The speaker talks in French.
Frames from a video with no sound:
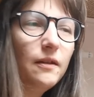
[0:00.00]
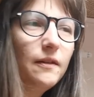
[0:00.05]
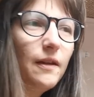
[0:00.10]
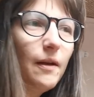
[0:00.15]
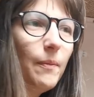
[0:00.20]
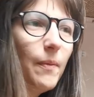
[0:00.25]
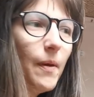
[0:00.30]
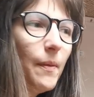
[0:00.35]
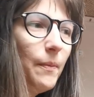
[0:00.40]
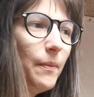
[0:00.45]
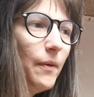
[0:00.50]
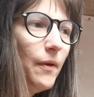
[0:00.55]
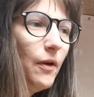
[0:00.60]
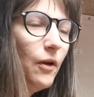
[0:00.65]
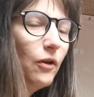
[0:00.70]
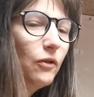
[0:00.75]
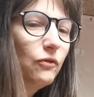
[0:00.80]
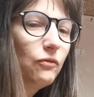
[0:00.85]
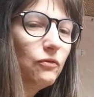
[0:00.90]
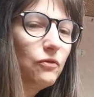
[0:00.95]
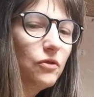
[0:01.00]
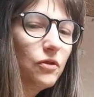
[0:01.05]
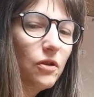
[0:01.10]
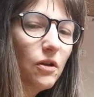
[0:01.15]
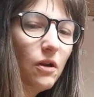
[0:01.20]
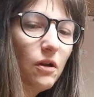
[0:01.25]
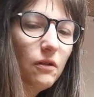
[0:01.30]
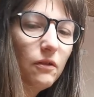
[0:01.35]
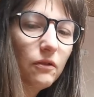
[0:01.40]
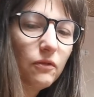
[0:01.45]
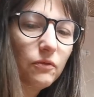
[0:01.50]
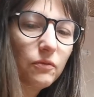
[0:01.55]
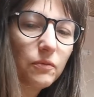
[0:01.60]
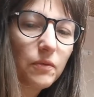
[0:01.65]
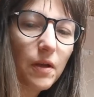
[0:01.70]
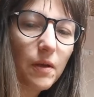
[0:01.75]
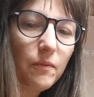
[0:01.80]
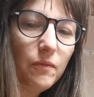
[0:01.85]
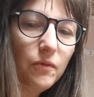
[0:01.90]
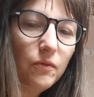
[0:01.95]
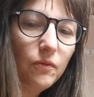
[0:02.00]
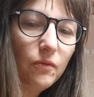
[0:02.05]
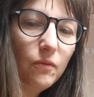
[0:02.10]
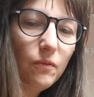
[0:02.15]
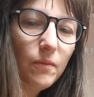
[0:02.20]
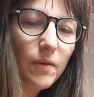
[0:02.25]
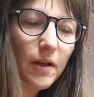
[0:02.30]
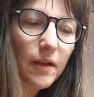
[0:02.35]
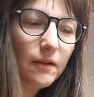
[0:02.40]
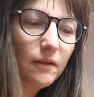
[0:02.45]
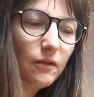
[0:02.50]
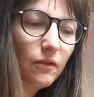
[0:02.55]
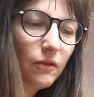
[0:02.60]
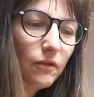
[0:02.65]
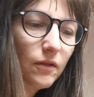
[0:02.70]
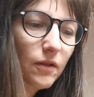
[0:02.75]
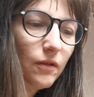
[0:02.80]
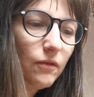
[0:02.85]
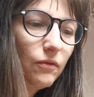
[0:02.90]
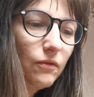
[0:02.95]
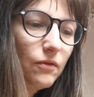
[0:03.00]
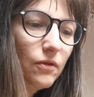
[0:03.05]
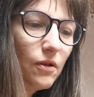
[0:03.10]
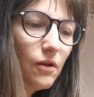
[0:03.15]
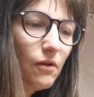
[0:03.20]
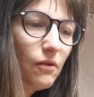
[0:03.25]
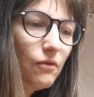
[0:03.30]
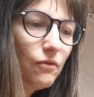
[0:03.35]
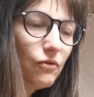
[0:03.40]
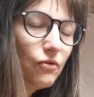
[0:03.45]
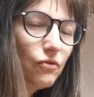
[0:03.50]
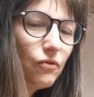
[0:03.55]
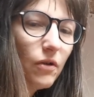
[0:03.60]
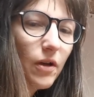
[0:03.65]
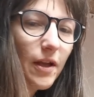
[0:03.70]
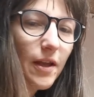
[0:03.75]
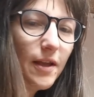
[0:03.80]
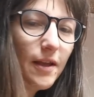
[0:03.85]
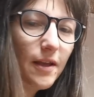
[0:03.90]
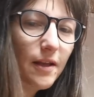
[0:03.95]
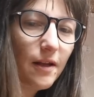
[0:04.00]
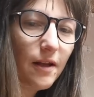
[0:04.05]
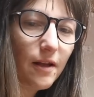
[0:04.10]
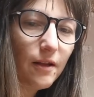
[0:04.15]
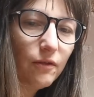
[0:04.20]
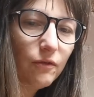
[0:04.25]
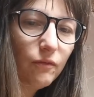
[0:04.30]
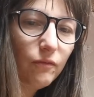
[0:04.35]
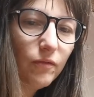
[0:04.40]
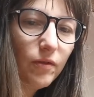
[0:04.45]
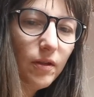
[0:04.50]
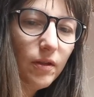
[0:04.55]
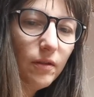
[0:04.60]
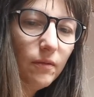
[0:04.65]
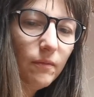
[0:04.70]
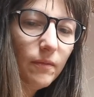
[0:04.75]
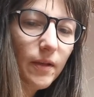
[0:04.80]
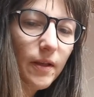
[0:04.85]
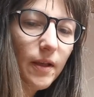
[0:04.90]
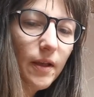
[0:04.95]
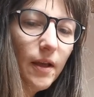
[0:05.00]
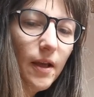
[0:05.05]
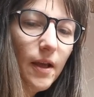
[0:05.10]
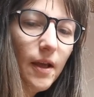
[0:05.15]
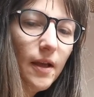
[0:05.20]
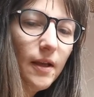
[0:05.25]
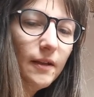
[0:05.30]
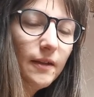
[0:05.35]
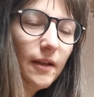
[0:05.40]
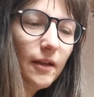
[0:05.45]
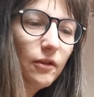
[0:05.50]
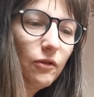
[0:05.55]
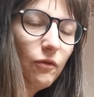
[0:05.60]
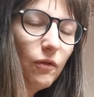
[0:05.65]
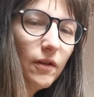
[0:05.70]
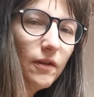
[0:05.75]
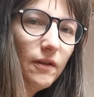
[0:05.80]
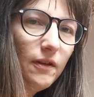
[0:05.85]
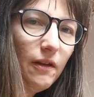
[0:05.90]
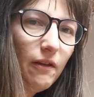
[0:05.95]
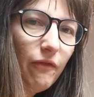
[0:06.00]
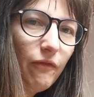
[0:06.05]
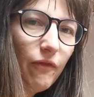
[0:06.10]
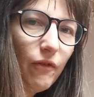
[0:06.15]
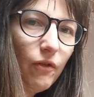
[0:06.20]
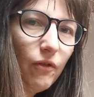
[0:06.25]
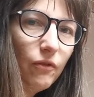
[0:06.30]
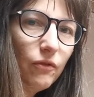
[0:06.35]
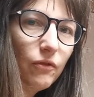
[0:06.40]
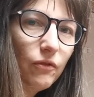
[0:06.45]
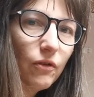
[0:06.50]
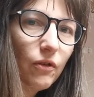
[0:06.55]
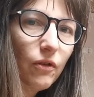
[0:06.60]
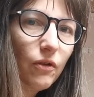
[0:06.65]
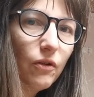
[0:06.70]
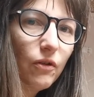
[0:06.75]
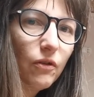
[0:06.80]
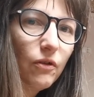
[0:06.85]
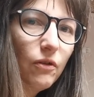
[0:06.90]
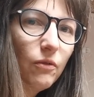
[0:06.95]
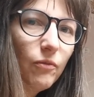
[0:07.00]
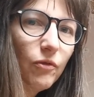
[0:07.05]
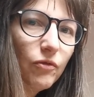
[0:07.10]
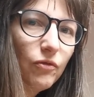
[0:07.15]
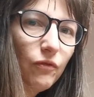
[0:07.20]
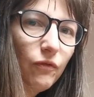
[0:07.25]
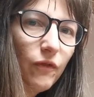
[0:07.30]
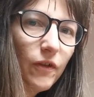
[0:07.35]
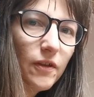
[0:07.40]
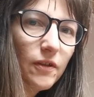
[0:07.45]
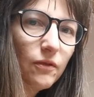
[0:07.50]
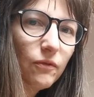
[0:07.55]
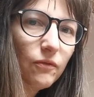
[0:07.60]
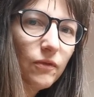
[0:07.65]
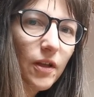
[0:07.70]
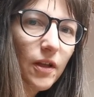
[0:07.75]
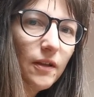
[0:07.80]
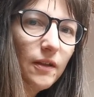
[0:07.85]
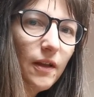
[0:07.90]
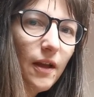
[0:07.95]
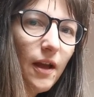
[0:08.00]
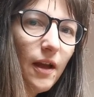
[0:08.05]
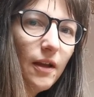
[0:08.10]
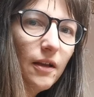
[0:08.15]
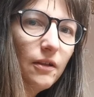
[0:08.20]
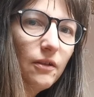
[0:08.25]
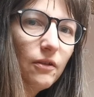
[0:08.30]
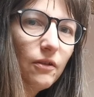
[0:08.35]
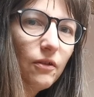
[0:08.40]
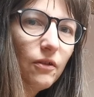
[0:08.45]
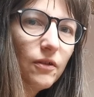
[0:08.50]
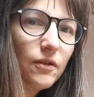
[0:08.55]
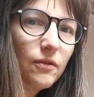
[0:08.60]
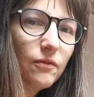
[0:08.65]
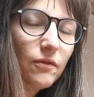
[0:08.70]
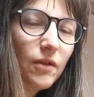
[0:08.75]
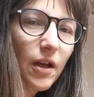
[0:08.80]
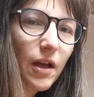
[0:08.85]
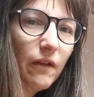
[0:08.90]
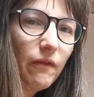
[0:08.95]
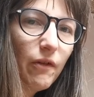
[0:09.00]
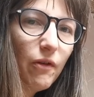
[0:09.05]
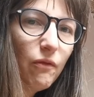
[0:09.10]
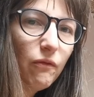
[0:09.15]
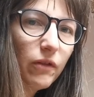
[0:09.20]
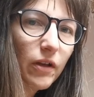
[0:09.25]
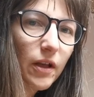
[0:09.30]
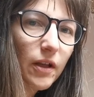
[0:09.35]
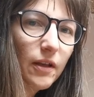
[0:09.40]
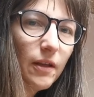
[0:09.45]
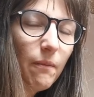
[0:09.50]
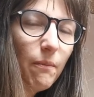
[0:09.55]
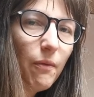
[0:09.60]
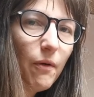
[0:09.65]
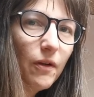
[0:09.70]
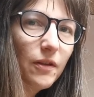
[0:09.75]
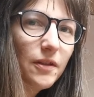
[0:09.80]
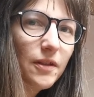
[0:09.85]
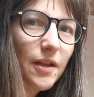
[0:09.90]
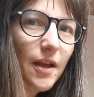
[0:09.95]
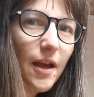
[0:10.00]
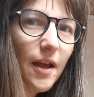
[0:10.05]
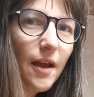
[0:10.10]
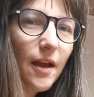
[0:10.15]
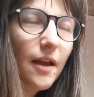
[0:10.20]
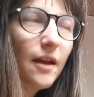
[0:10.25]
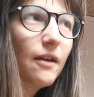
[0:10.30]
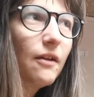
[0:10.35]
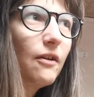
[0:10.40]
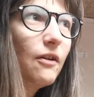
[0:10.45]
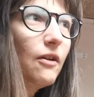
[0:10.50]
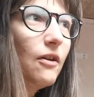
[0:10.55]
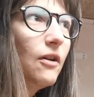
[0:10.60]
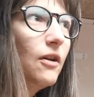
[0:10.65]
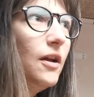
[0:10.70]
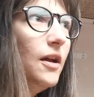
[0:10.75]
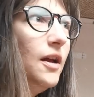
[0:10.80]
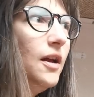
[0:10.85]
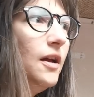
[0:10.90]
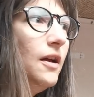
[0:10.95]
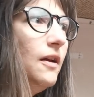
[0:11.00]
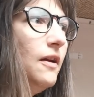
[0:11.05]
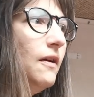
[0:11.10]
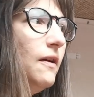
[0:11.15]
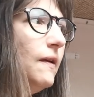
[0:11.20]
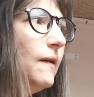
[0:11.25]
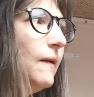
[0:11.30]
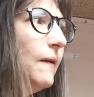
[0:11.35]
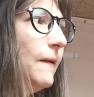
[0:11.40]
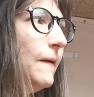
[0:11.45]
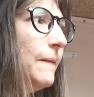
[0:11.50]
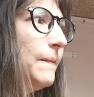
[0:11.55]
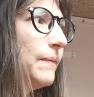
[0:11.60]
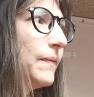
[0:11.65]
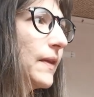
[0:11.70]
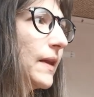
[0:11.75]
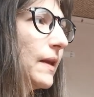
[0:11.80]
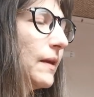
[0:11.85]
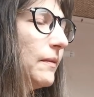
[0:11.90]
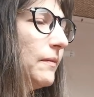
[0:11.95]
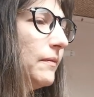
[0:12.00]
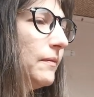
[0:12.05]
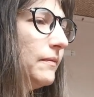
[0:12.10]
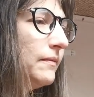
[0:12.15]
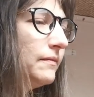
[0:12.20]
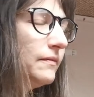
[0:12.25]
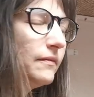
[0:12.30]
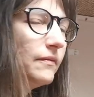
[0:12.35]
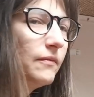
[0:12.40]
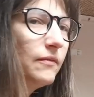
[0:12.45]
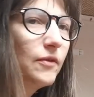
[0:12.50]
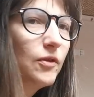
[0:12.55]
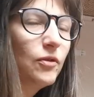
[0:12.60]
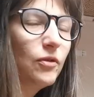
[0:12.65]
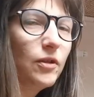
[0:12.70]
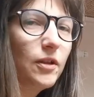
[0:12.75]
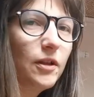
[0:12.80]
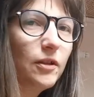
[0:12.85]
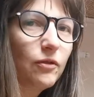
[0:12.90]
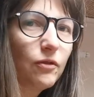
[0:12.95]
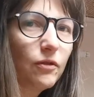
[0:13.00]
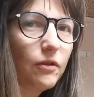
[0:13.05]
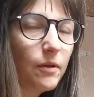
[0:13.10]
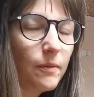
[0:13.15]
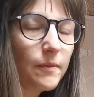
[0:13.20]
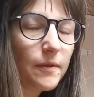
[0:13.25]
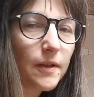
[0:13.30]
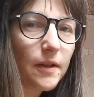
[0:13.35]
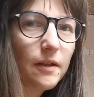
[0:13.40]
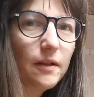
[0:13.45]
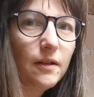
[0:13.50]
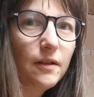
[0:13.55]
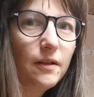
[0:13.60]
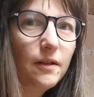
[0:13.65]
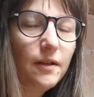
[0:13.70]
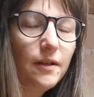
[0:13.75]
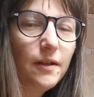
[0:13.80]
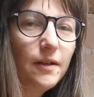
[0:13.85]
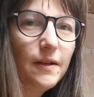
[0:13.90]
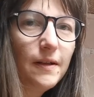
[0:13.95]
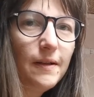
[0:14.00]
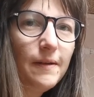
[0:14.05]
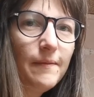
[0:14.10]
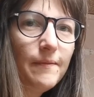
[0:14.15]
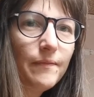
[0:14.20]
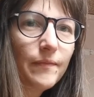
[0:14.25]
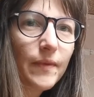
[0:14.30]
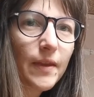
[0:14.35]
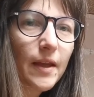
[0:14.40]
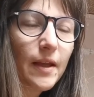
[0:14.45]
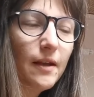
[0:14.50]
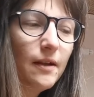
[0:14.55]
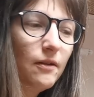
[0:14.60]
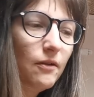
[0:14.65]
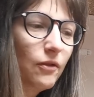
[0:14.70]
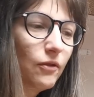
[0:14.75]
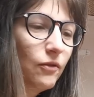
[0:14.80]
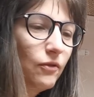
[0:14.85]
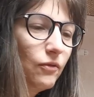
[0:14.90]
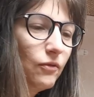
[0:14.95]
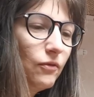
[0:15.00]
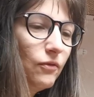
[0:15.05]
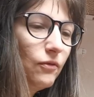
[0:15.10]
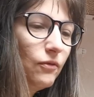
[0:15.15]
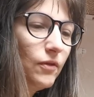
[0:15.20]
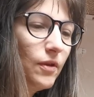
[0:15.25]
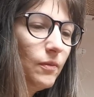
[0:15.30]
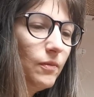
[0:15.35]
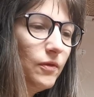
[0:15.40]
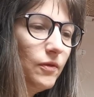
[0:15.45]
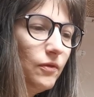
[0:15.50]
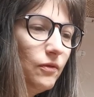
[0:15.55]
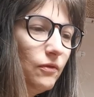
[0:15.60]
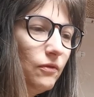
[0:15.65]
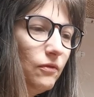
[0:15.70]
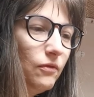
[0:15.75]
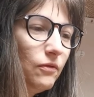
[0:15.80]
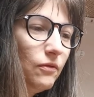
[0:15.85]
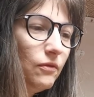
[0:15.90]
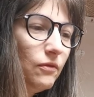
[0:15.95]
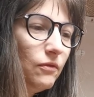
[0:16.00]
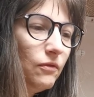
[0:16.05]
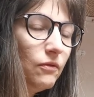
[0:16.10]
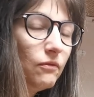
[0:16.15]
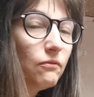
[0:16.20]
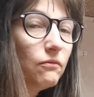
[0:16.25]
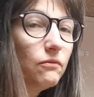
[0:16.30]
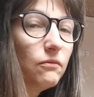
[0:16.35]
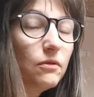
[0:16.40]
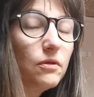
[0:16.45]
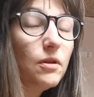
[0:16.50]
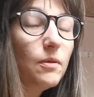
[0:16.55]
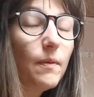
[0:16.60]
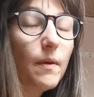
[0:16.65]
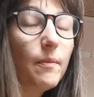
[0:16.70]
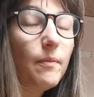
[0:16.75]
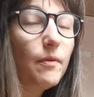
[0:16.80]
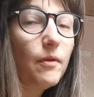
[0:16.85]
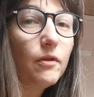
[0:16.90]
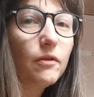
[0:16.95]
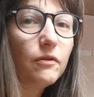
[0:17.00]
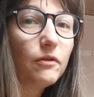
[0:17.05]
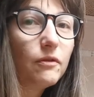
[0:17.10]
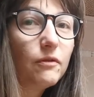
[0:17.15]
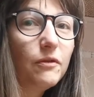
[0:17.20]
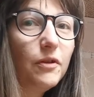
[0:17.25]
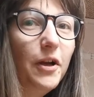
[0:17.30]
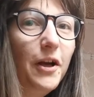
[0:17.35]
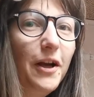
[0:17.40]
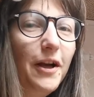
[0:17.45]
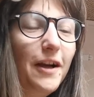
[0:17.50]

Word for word: T'as pas peur toute seule dans ton camion, mais attends, t'es toute seule le jour et la nuit, mais t'as de quoi te défendre, euh, comment tu fais si on t'attaque, euh, si on arrive à ouvrir tes portières, euh, que des trucs comme ça. Alors que d'habitude, non, j'ai pas peur, non.